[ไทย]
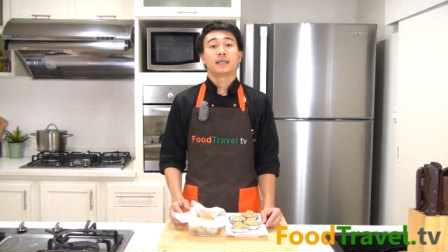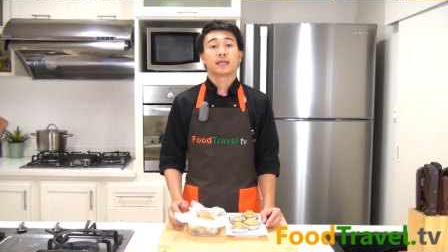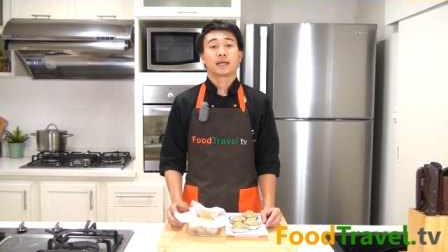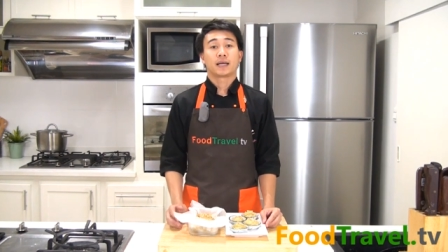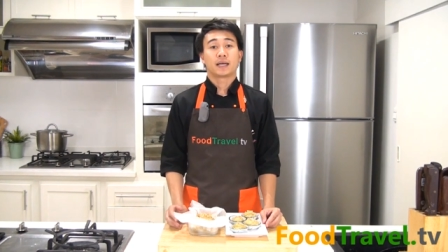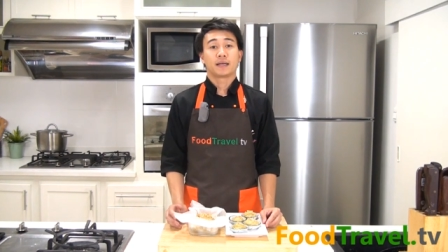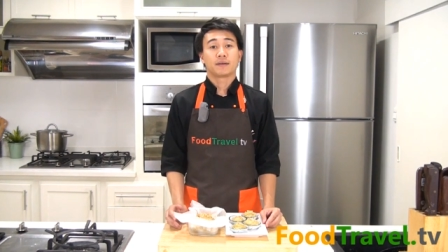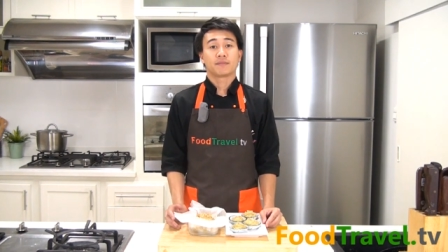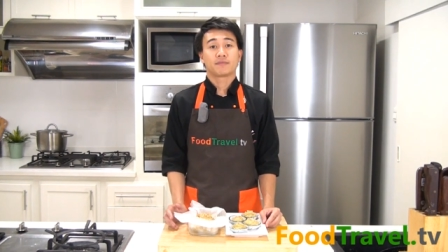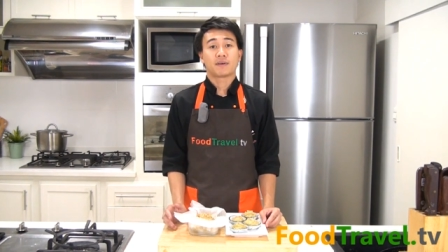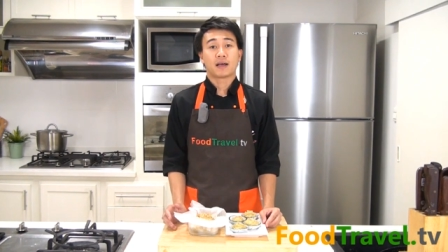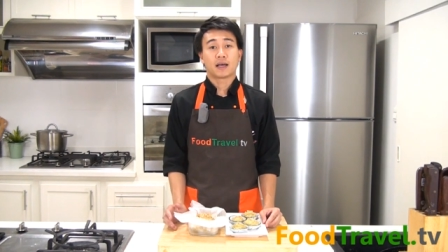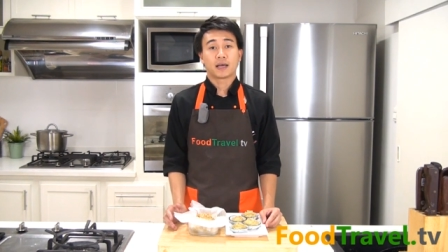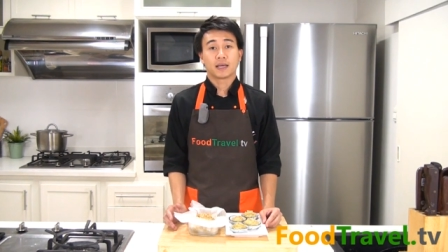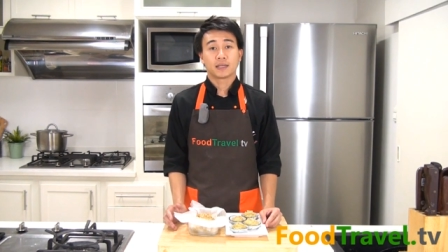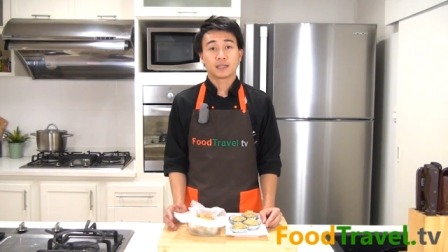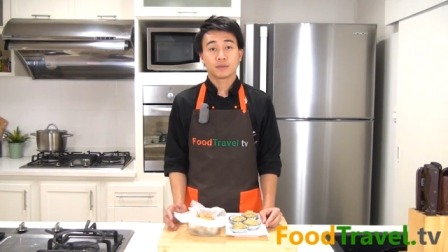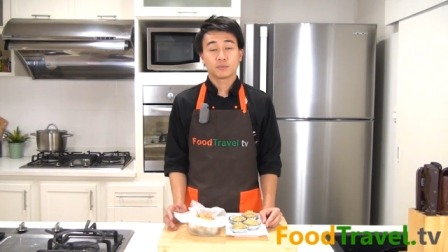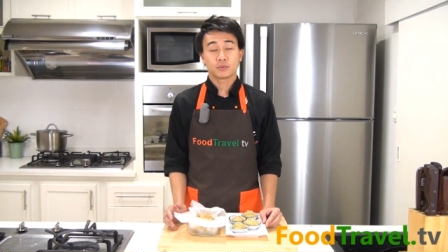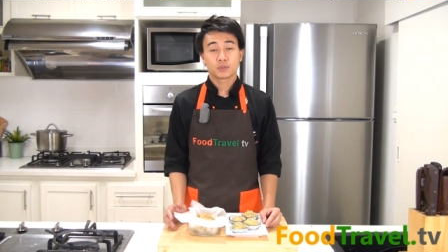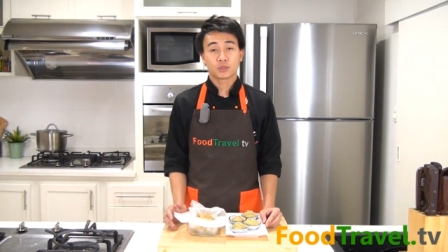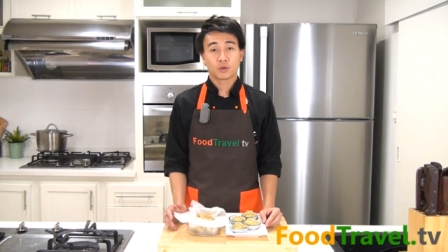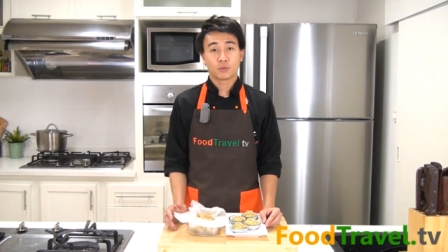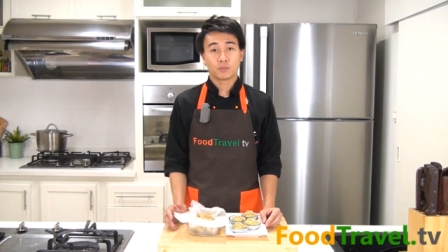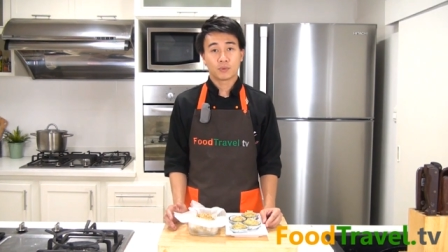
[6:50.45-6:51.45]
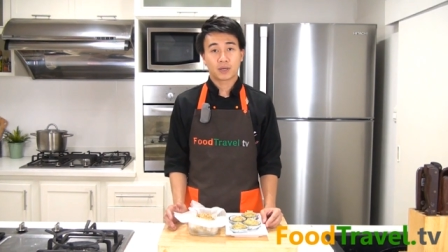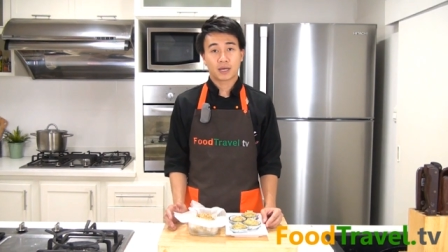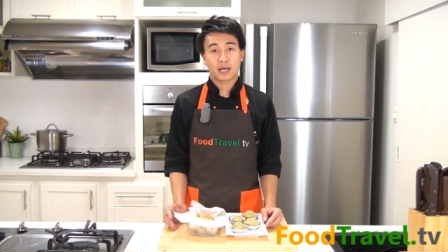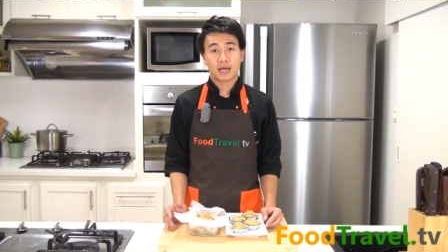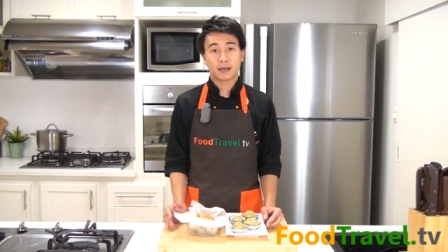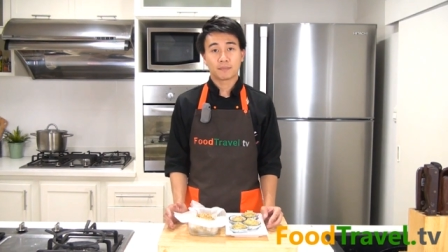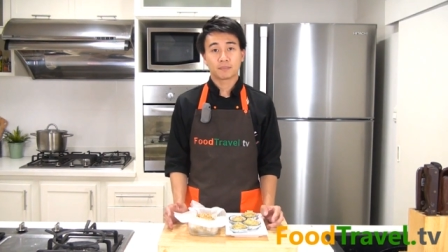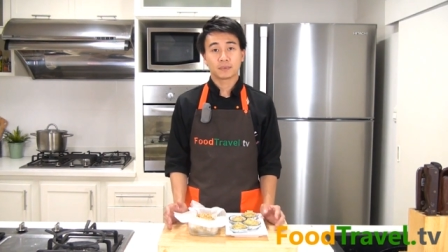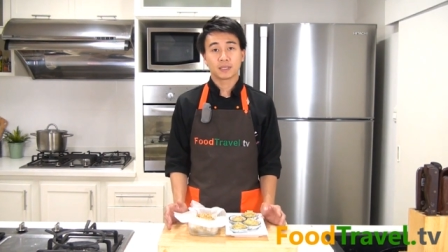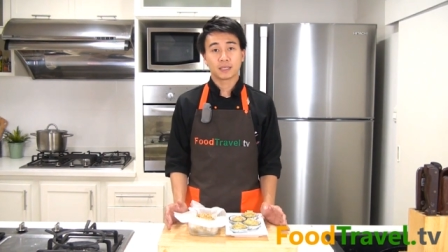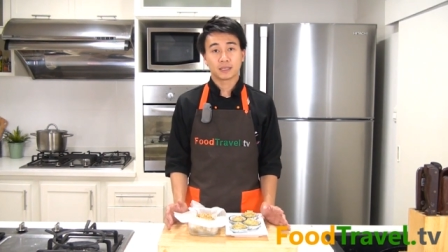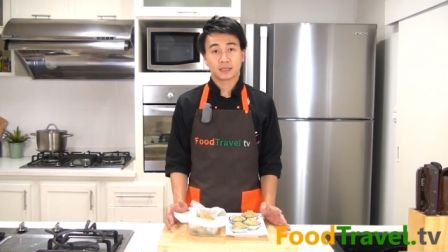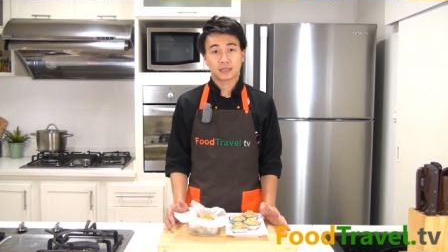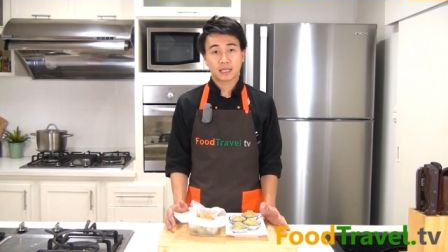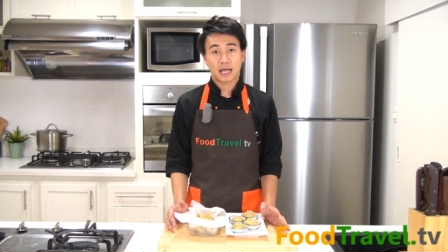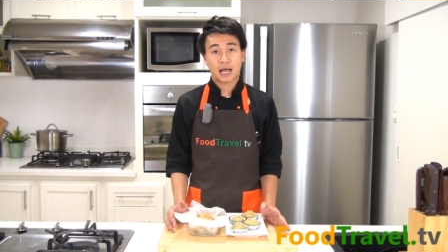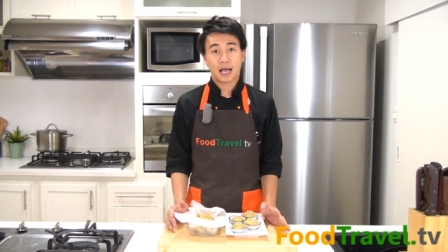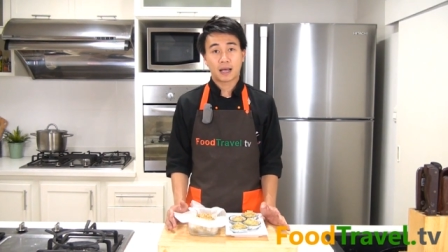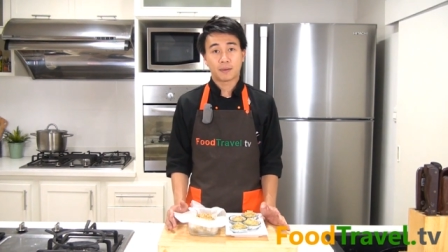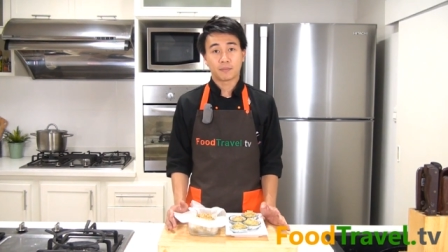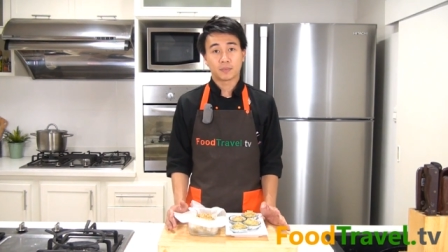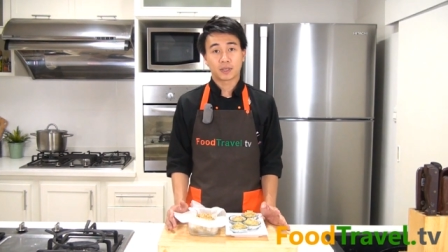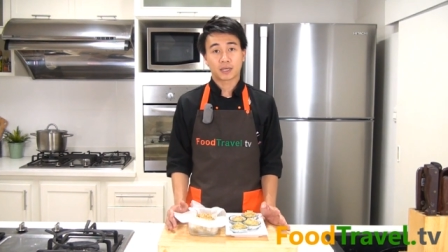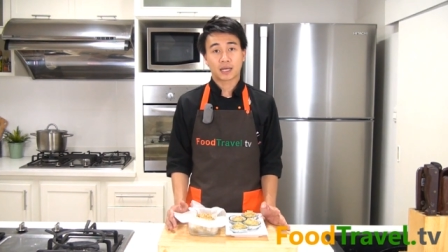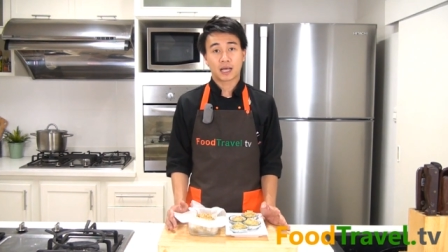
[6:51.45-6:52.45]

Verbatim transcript: ยังไงฝากให้ท่านผู้ชมนะครับติดตาม